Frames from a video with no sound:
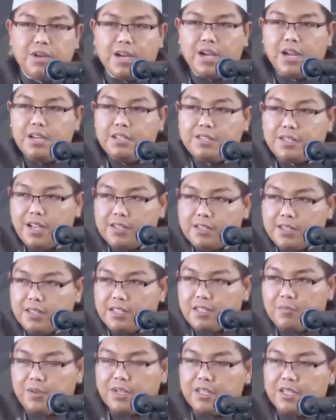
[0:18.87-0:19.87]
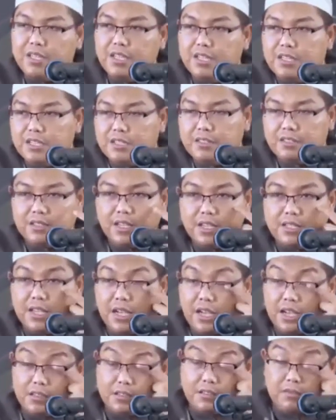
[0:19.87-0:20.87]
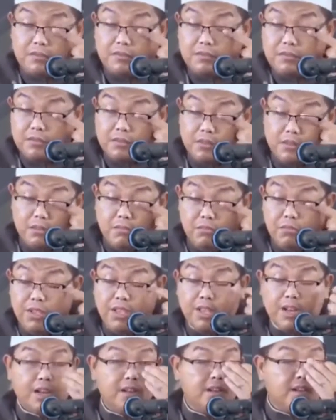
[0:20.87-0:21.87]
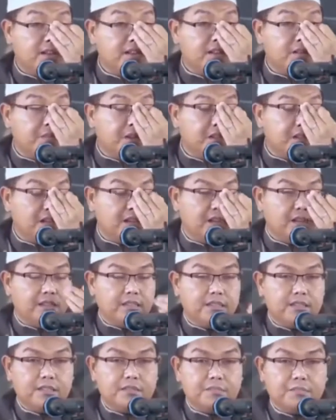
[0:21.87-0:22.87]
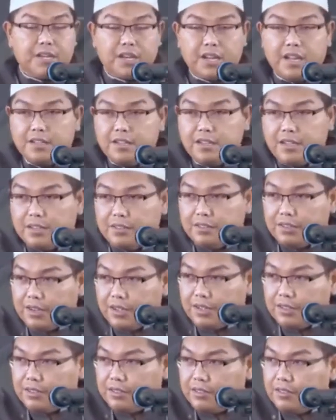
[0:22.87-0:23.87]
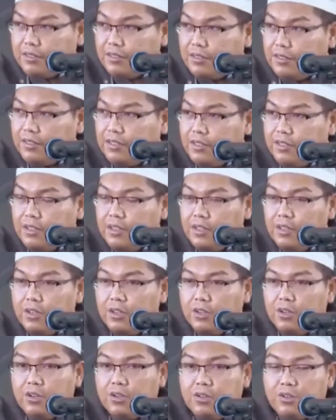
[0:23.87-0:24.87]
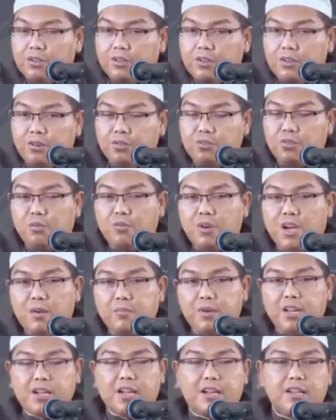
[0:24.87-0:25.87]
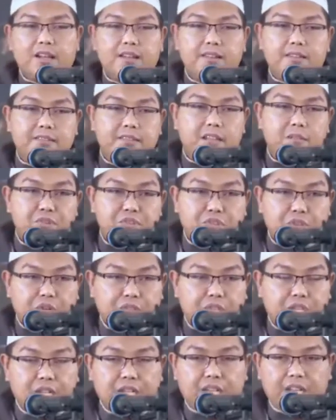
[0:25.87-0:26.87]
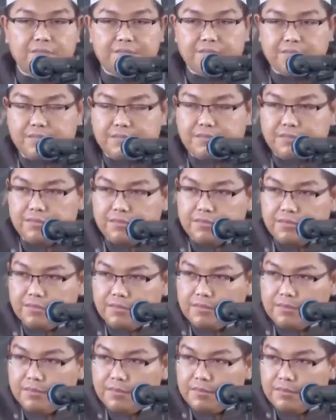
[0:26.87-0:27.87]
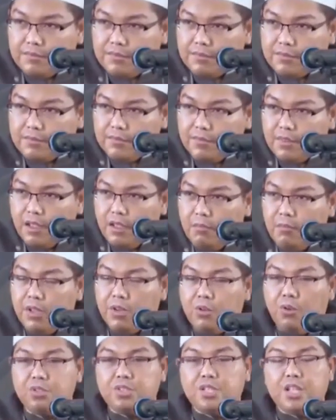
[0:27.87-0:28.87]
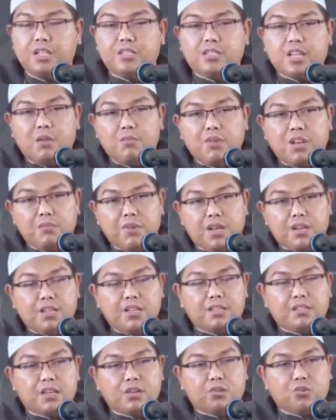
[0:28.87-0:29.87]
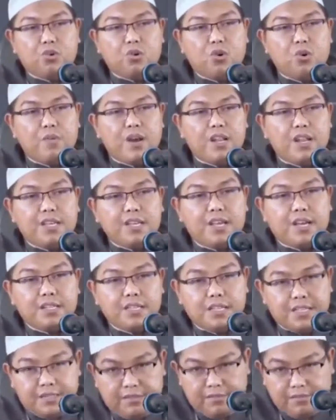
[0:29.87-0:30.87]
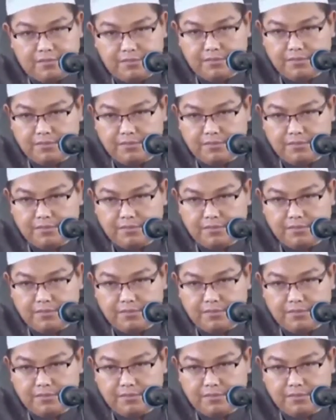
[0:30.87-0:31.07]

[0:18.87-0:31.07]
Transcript: Maka di saat-saat seperti ini, saya sangat menyarankan kepada para hadirin hadirat untuk mengamalkan hadis Nabi SAW Min husni islamil mar'i tarkuhu ma la ya'ni.